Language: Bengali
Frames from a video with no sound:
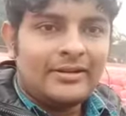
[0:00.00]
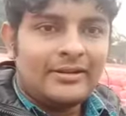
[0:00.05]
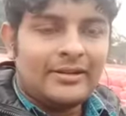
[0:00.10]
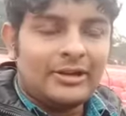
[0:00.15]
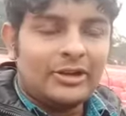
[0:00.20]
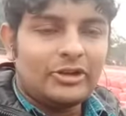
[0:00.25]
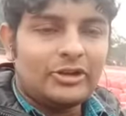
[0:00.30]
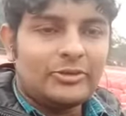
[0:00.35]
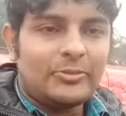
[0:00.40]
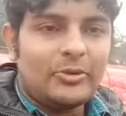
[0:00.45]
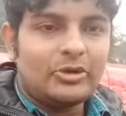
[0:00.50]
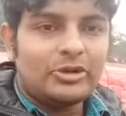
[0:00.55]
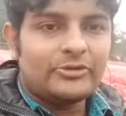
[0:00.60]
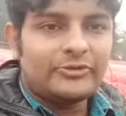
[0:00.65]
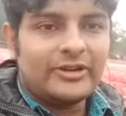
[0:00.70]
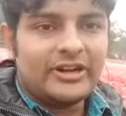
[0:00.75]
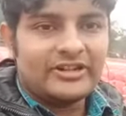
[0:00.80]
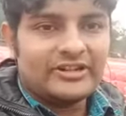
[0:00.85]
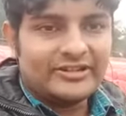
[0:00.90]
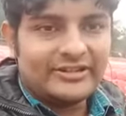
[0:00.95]
হ্যালো স্পোর্টস
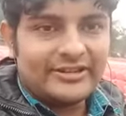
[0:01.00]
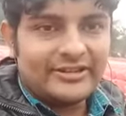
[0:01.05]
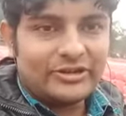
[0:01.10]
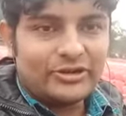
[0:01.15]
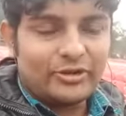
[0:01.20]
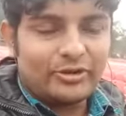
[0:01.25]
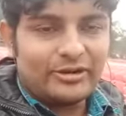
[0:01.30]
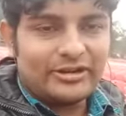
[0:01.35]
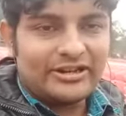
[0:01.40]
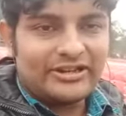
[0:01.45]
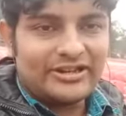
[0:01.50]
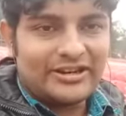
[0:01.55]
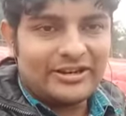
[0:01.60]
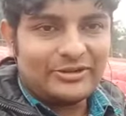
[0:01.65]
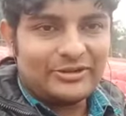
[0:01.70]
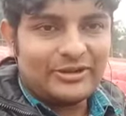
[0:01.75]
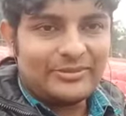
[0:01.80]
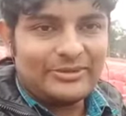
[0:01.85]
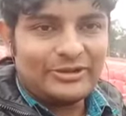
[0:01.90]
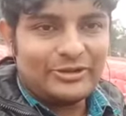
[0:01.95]
ফ্ল্যাশেতে সকলকে
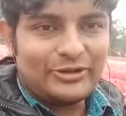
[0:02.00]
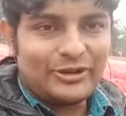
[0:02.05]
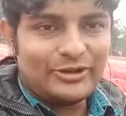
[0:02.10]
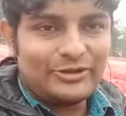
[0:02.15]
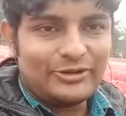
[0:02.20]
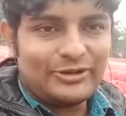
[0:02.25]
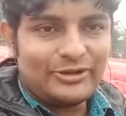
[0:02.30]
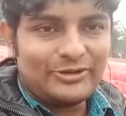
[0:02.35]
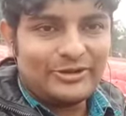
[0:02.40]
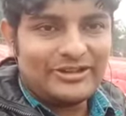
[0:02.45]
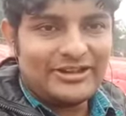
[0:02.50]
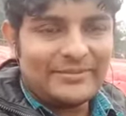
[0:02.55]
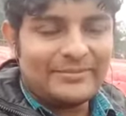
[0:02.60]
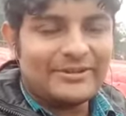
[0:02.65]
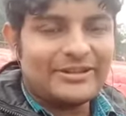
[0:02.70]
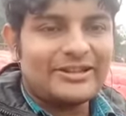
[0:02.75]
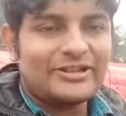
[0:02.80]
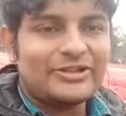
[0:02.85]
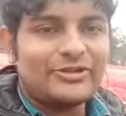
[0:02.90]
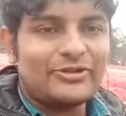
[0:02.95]
স্বাগত আমি জয়জ্যোতি রয়েছে
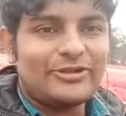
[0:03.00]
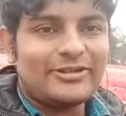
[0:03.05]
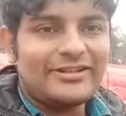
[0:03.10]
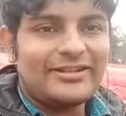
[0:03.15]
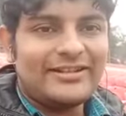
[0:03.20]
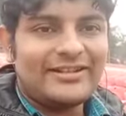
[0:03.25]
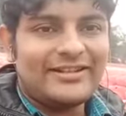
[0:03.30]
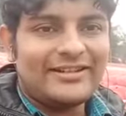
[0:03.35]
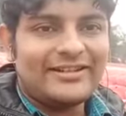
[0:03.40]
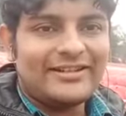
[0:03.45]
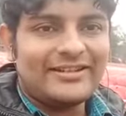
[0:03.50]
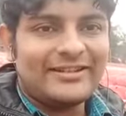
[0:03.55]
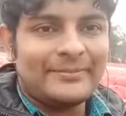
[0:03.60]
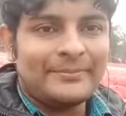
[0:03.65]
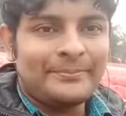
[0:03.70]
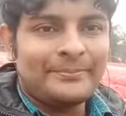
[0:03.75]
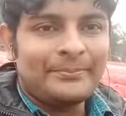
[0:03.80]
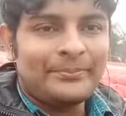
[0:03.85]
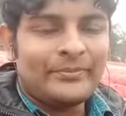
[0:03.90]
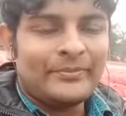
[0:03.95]
আপনাদের সঙ্গে আর
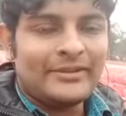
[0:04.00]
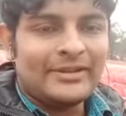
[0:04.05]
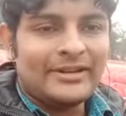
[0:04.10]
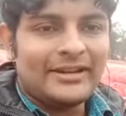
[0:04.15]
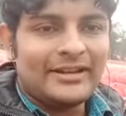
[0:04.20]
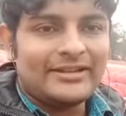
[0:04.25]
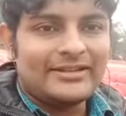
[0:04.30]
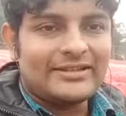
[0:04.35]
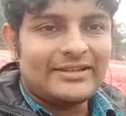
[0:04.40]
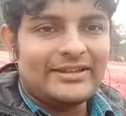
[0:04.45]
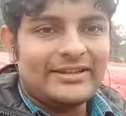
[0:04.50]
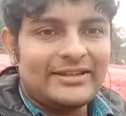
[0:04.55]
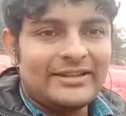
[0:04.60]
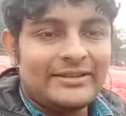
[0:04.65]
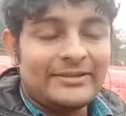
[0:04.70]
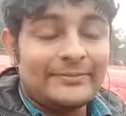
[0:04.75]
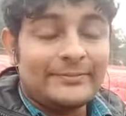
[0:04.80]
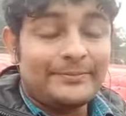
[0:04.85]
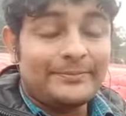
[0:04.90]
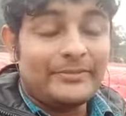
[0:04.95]
আজকে
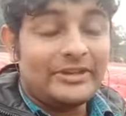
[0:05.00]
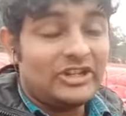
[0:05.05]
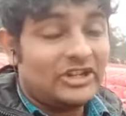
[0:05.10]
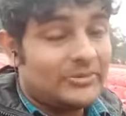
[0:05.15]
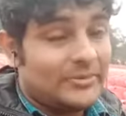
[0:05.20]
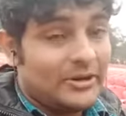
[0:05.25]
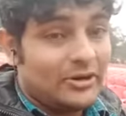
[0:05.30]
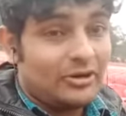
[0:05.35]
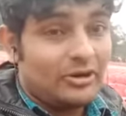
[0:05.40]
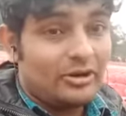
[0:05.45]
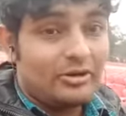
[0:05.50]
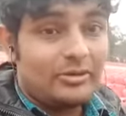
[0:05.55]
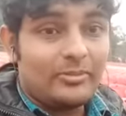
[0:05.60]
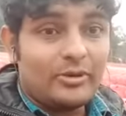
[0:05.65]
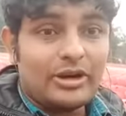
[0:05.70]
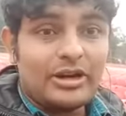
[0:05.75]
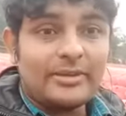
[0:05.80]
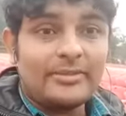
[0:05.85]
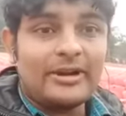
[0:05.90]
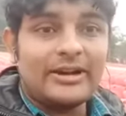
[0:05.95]
ইস্টবেঙ্গল
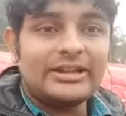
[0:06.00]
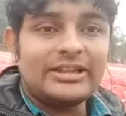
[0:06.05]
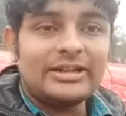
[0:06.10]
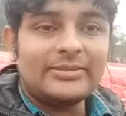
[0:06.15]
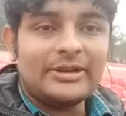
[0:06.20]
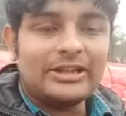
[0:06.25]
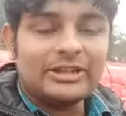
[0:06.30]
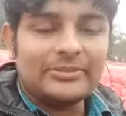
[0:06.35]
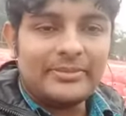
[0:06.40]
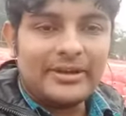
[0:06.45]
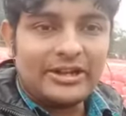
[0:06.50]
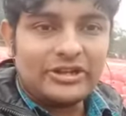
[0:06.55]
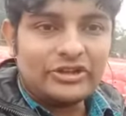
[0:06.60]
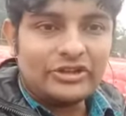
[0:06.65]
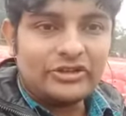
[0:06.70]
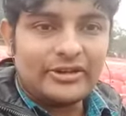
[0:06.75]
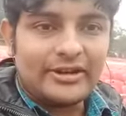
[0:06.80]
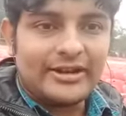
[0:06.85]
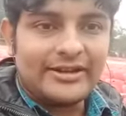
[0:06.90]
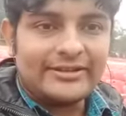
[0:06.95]
বনাম হায়দ্রাবাদ ম্যাচ
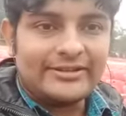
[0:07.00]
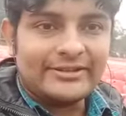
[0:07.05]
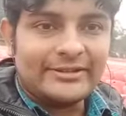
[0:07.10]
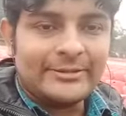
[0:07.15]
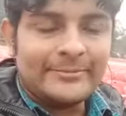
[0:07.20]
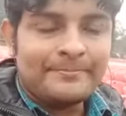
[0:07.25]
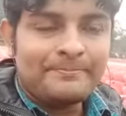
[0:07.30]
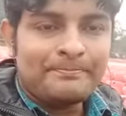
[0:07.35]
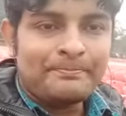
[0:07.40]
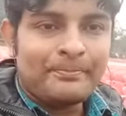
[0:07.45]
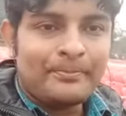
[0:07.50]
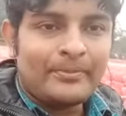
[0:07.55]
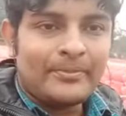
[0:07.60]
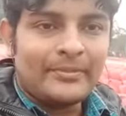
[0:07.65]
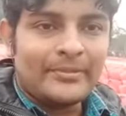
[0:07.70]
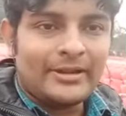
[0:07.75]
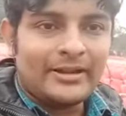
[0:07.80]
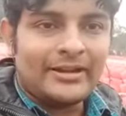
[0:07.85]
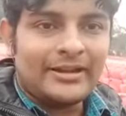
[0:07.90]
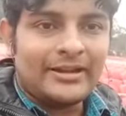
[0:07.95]
আইএসএলে
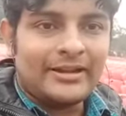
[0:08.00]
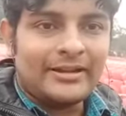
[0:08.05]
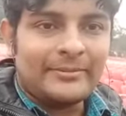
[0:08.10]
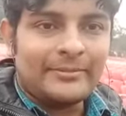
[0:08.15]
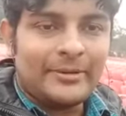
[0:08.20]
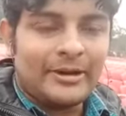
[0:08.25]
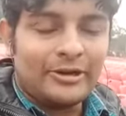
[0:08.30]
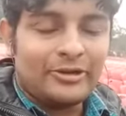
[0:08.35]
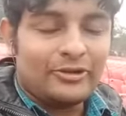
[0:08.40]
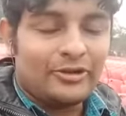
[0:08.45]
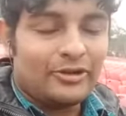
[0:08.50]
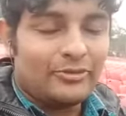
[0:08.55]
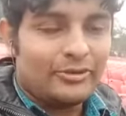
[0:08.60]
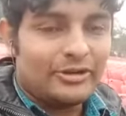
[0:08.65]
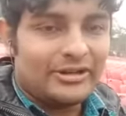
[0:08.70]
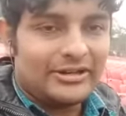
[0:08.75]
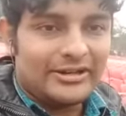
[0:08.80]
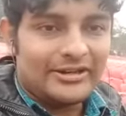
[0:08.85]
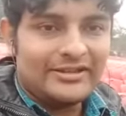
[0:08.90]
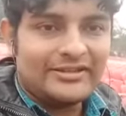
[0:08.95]
ভালো খবর
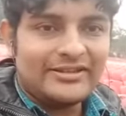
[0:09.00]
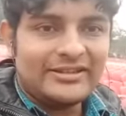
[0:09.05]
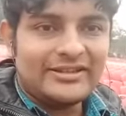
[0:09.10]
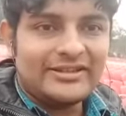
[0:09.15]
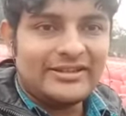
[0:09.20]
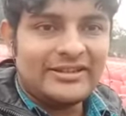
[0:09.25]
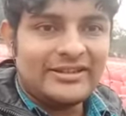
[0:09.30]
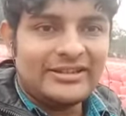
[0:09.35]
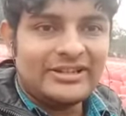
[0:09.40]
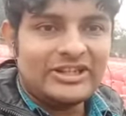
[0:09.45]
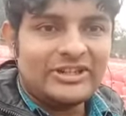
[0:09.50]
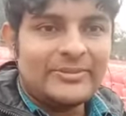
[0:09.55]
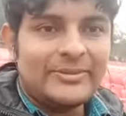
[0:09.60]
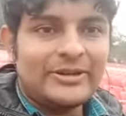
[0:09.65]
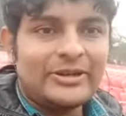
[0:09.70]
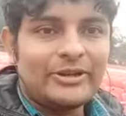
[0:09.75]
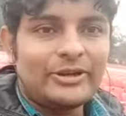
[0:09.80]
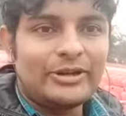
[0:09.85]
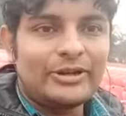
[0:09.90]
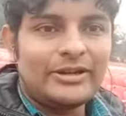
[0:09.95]
এটাই যে
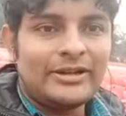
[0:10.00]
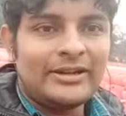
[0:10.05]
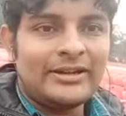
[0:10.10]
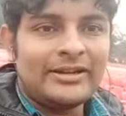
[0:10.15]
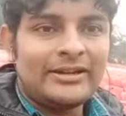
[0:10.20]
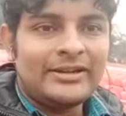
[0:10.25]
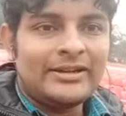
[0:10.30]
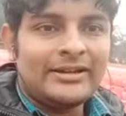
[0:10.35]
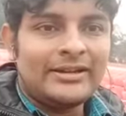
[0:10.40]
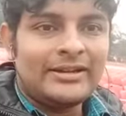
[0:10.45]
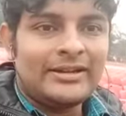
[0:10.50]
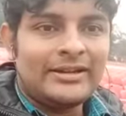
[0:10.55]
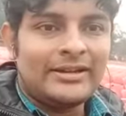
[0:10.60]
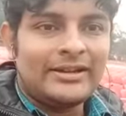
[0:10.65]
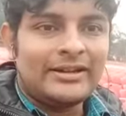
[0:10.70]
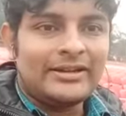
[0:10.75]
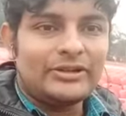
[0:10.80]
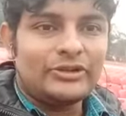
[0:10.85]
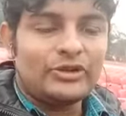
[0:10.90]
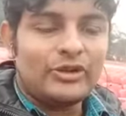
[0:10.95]
ইস্টবেঙ্গল
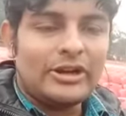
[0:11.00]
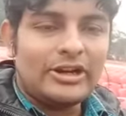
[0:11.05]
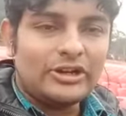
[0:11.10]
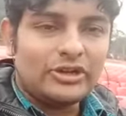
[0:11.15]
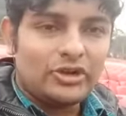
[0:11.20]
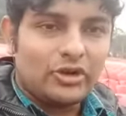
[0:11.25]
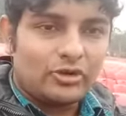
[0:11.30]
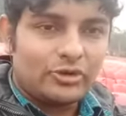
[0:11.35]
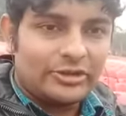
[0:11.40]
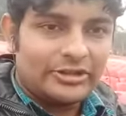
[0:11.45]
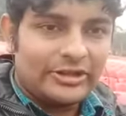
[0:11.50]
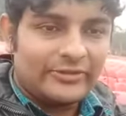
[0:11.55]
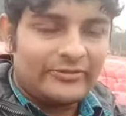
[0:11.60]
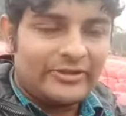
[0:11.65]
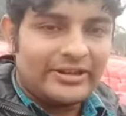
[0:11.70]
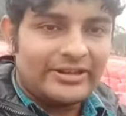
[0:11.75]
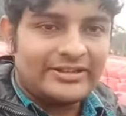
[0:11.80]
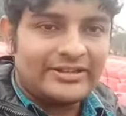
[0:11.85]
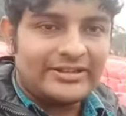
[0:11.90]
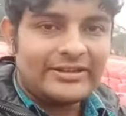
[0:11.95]
জয়ের সরণিতে
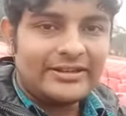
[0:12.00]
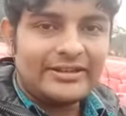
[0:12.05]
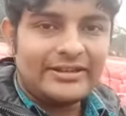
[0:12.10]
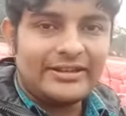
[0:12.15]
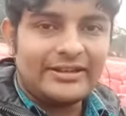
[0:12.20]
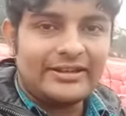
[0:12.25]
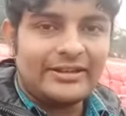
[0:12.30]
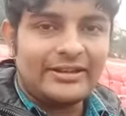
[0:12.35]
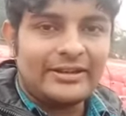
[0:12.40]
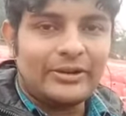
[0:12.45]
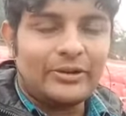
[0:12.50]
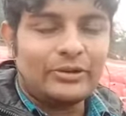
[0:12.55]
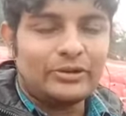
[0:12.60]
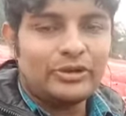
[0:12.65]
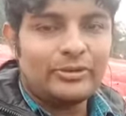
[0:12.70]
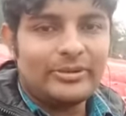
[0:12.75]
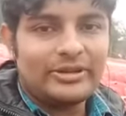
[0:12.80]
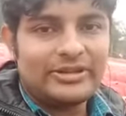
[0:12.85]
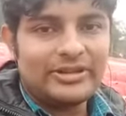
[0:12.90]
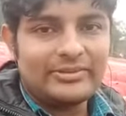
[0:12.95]
ফিরেছে গত
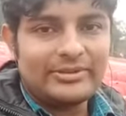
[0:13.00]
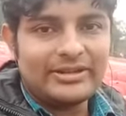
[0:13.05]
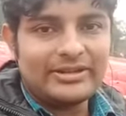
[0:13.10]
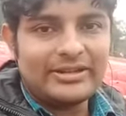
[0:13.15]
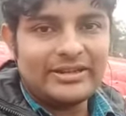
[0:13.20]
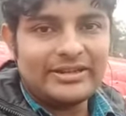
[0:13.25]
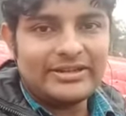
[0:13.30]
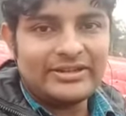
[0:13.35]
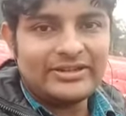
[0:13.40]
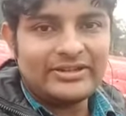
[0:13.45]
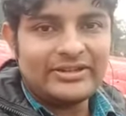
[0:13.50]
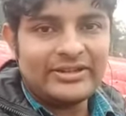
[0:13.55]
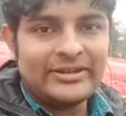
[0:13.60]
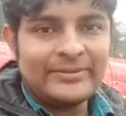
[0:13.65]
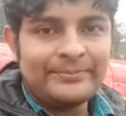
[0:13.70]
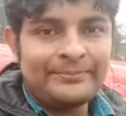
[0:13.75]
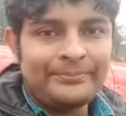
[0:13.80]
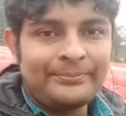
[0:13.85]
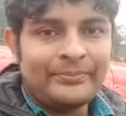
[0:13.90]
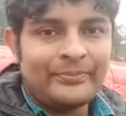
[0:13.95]
ম্যাচে আমরা দেখেছি যে
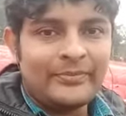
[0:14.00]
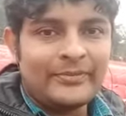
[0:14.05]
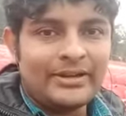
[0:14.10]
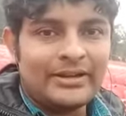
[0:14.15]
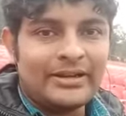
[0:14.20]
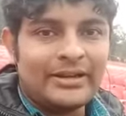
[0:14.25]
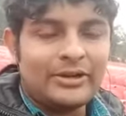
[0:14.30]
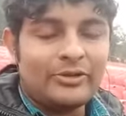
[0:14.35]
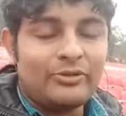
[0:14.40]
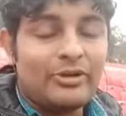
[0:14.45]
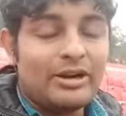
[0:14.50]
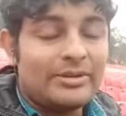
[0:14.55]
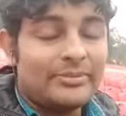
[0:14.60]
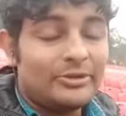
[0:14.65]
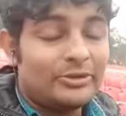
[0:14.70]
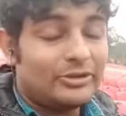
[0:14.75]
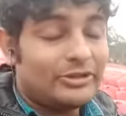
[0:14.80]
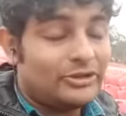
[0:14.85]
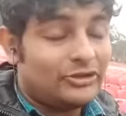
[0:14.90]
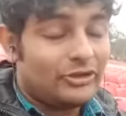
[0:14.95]
গোয়ার
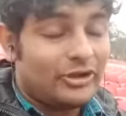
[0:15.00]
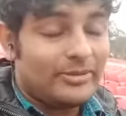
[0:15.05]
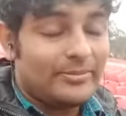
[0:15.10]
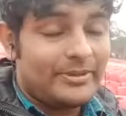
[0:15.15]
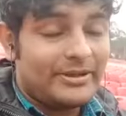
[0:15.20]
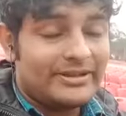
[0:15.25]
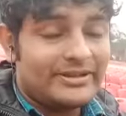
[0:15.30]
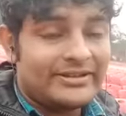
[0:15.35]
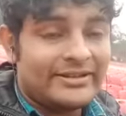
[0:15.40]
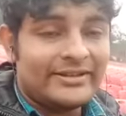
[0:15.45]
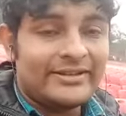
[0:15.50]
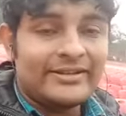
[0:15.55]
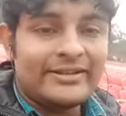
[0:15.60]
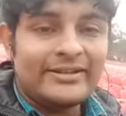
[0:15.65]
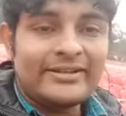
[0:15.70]
বিরুদ্ধে জয় পেয়েছে